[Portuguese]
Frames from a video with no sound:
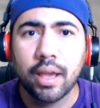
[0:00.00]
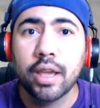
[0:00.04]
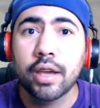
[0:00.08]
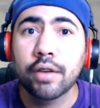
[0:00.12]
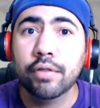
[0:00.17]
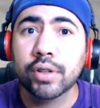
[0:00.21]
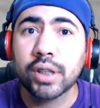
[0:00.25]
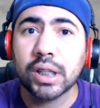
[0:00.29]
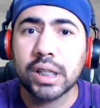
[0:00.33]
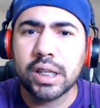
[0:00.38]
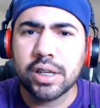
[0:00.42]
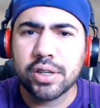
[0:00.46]
Eu
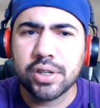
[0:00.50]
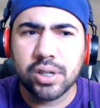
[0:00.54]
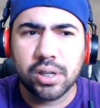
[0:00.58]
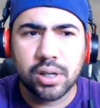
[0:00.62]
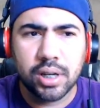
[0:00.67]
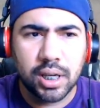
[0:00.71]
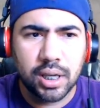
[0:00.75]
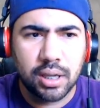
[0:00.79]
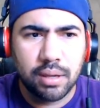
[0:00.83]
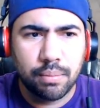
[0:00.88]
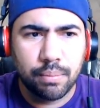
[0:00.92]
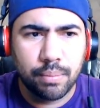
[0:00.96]
vou estar tá deixando
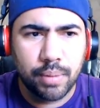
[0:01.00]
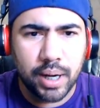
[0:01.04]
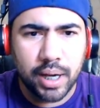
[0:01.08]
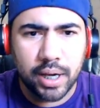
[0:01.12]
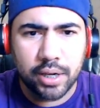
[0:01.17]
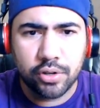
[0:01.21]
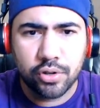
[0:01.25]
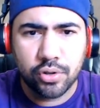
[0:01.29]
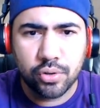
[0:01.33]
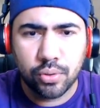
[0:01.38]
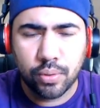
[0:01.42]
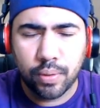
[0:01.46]
aqui
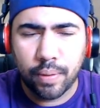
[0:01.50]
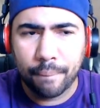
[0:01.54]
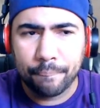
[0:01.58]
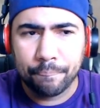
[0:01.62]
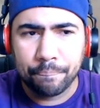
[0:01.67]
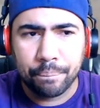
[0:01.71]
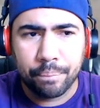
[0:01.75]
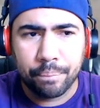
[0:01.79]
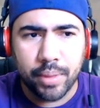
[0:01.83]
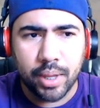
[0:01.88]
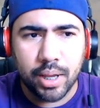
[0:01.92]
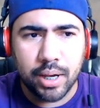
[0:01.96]
embaixo
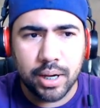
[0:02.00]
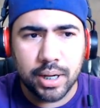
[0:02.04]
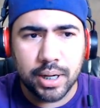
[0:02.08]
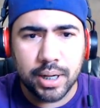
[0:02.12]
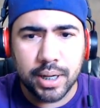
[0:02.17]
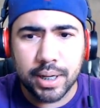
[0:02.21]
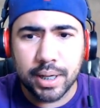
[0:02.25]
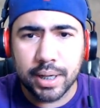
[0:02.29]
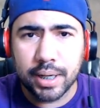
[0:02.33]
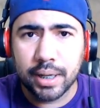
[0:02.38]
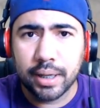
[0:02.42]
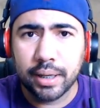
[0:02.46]

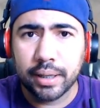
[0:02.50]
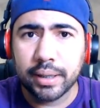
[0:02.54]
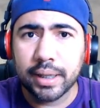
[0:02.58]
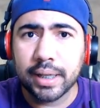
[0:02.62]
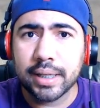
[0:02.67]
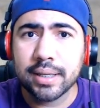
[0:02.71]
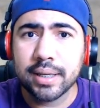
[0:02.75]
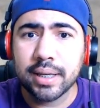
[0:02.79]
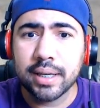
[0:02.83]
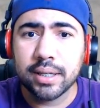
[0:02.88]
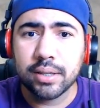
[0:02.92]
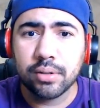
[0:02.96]
uh, na
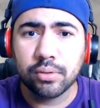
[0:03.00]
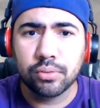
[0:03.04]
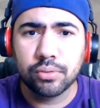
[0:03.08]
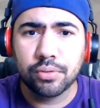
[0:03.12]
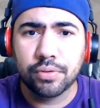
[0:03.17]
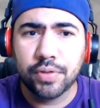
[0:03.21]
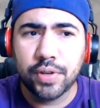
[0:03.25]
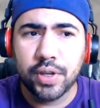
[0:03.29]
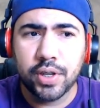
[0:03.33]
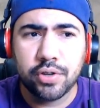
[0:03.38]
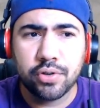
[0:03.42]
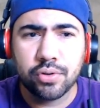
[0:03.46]
descrição do
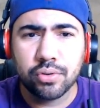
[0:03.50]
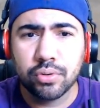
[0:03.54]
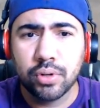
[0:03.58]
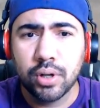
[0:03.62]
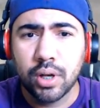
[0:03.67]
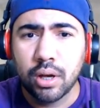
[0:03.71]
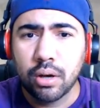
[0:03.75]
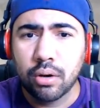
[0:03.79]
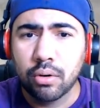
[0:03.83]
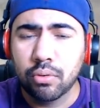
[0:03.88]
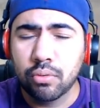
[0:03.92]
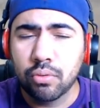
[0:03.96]
vídeo
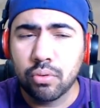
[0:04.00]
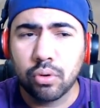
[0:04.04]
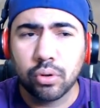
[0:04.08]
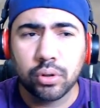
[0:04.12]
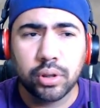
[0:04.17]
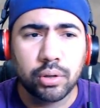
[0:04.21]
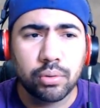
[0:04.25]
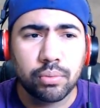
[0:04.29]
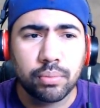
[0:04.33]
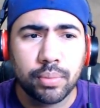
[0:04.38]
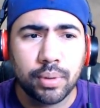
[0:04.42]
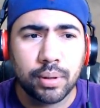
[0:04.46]
um,
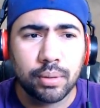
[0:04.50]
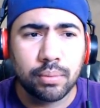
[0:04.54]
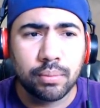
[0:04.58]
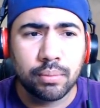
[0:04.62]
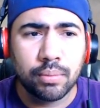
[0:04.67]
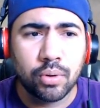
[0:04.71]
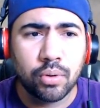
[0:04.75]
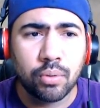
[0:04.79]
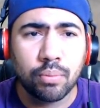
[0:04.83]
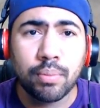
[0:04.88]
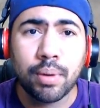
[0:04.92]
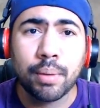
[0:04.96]
uma,
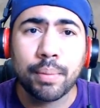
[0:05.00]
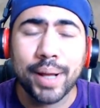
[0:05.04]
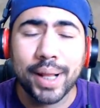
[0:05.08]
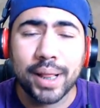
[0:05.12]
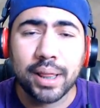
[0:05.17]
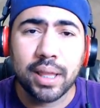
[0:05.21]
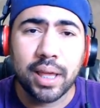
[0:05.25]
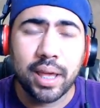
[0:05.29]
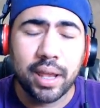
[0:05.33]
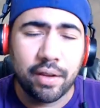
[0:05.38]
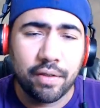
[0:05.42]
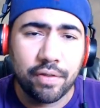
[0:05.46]
um, uma,
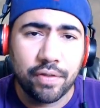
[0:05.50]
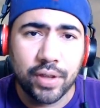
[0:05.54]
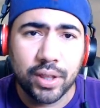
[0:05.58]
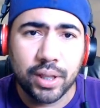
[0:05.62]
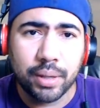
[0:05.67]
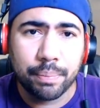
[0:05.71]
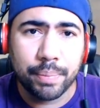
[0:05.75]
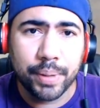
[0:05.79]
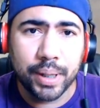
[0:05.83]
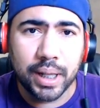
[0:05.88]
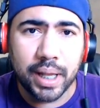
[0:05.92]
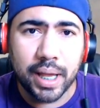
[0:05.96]
matéria
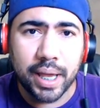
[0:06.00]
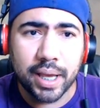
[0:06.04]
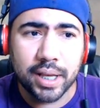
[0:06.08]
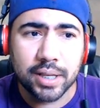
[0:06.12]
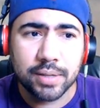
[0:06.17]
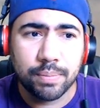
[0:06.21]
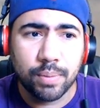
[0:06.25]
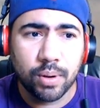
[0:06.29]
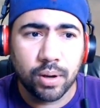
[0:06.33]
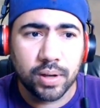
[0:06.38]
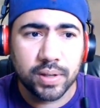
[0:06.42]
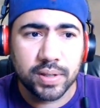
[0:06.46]
feita pela
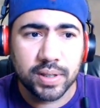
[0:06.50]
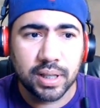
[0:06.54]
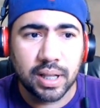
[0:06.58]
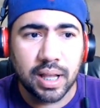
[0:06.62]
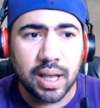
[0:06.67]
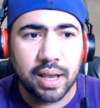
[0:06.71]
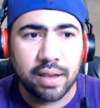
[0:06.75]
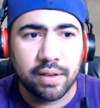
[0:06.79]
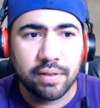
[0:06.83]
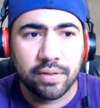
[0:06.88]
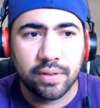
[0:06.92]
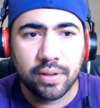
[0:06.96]
Xbox
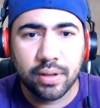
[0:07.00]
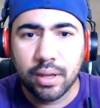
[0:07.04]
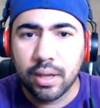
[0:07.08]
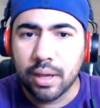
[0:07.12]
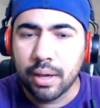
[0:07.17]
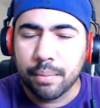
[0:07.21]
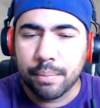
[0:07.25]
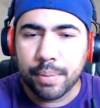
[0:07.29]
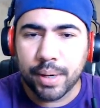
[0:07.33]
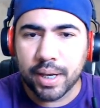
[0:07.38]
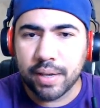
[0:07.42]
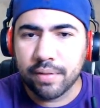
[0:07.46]
Live
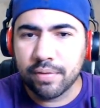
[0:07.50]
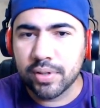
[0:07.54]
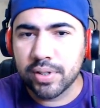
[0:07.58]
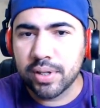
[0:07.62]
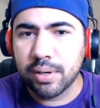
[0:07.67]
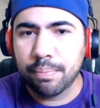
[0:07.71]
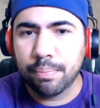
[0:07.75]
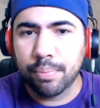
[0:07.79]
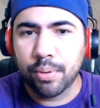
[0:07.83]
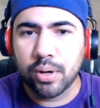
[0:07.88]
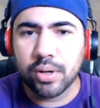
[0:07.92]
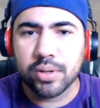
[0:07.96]
para que
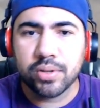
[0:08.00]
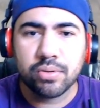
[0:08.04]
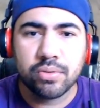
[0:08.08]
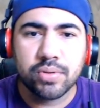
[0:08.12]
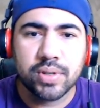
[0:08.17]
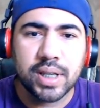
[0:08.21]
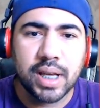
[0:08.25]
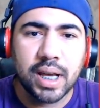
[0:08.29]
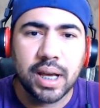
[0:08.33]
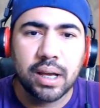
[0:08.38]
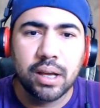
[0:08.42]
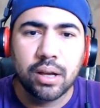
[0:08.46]
você possa
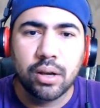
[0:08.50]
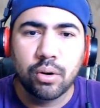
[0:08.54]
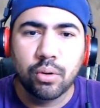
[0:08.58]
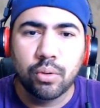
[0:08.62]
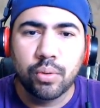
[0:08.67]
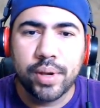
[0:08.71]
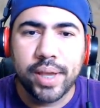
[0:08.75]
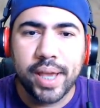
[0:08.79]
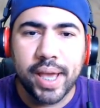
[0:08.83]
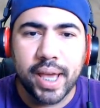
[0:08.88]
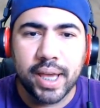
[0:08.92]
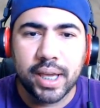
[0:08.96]
usar
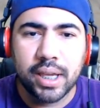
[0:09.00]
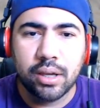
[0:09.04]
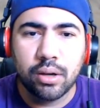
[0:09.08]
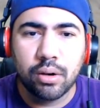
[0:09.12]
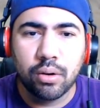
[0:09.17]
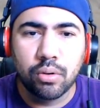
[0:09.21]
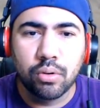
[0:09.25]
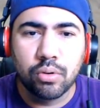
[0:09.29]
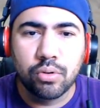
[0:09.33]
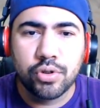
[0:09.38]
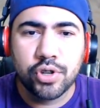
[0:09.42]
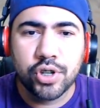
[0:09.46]
o IR
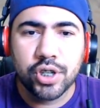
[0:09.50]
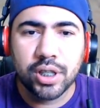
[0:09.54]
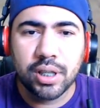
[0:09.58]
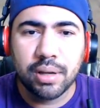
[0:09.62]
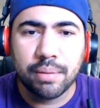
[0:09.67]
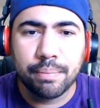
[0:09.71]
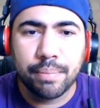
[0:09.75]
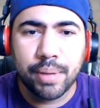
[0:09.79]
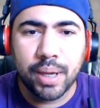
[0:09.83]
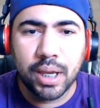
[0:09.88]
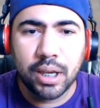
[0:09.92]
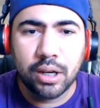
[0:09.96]
Out
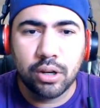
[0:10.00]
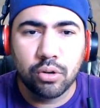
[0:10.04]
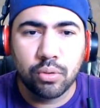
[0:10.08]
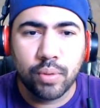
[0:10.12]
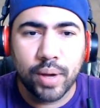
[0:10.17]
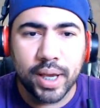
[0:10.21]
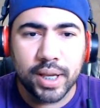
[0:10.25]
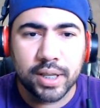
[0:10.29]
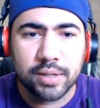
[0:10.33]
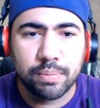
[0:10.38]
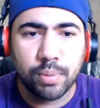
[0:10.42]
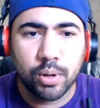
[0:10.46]
também no
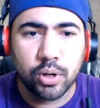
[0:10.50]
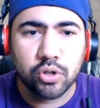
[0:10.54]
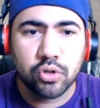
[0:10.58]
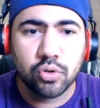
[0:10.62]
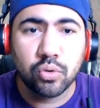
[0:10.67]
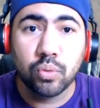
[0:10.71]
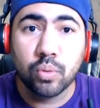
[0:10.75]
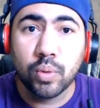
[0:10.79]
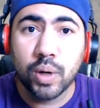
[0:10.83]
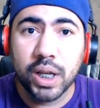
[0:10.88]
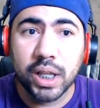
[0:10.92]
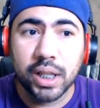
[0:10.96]
Xbox
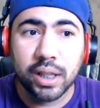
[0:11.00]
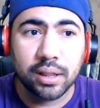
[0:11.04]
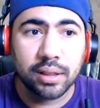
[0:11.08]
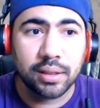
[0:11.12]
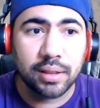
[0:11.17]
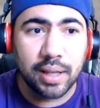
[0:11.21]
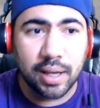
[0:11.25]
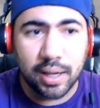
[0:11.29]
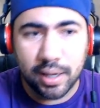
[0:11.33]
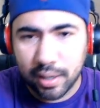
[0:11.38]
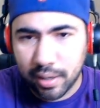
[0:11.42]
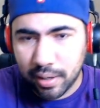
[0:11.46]
One,
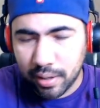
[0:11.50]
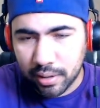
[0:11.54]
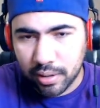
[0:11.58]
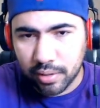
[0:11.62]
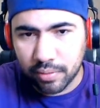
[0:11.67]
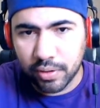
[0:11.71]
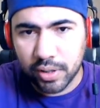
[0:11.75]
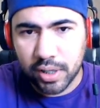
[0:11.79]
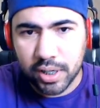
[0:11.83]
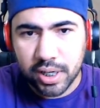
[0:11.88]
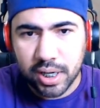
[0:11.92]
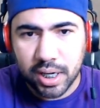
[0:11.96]
tá? Então
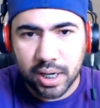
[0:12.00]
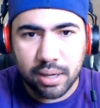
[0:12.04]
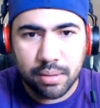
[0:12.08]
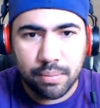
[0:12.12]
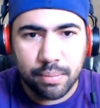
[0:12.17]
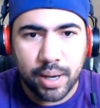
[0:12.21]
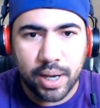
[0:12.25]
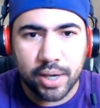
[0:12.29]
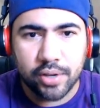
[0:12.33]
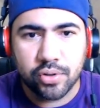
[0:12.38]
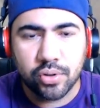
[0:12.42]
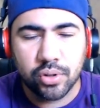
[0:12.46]
vou deixar aqui
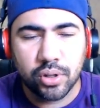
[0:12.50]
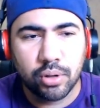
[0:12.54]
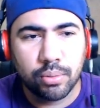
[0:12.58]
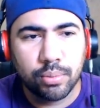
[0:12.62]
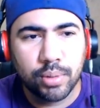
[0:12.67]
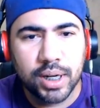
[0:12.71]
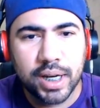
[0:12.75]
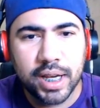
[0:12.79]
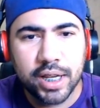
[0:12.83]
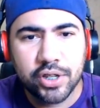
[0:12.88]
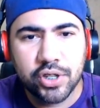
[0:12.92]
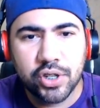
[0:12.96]
embaixo, dar
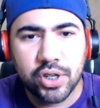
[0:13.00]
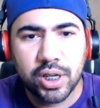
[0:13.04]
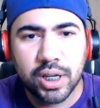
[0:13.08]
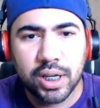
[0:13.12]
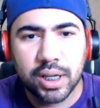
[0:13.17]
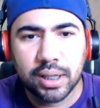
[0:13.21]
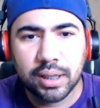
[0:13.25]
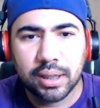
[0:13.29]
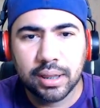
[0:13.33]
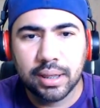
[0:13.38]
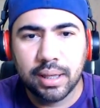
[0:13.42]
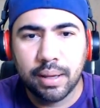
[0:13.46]
uma
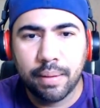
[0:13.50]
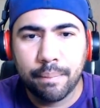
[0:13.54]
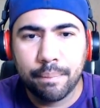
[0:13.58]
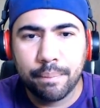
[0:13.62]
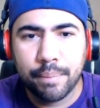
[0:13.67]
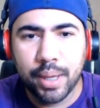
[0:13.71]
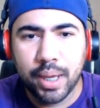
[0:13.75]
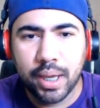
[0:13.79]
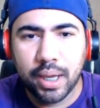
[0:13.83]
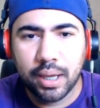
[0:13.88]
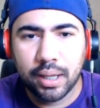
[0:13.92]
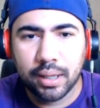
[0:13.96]
olhadinha
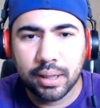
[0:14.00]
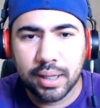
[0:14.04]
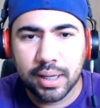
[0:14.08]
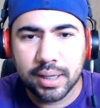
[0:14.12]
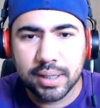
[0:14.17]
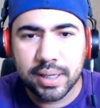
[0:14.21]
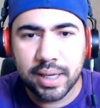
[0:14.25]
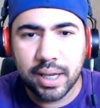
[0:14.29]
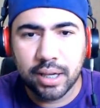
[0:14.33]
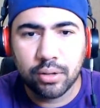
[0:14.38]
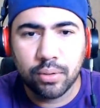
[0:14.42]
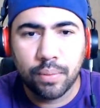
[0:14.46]
também, tá
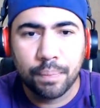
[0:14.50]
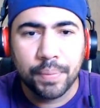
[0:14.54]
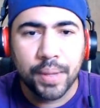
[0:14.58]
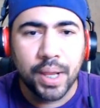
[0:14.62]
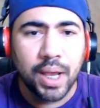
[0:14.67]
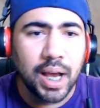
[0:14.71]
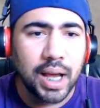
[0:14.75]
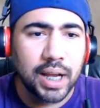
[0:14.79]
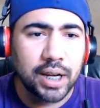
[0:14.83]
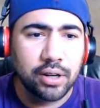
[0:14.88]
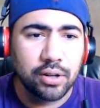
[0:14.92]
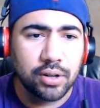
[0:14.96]
certo?
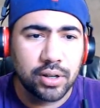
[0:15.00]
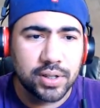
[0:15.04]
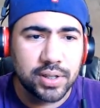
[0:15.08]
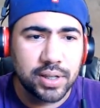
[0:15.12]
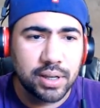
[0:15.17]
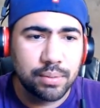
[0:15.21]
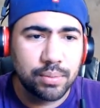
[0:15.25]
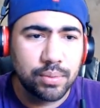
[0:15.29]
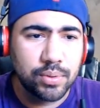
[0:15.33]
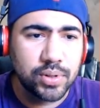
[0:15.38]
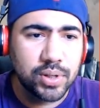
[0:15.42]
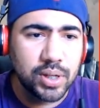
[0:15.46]
Ali nós
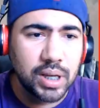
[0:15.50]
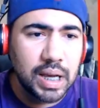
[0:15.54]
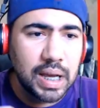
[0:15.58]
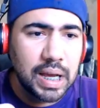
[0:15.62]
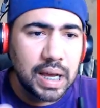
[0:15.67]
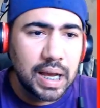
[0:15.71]
temos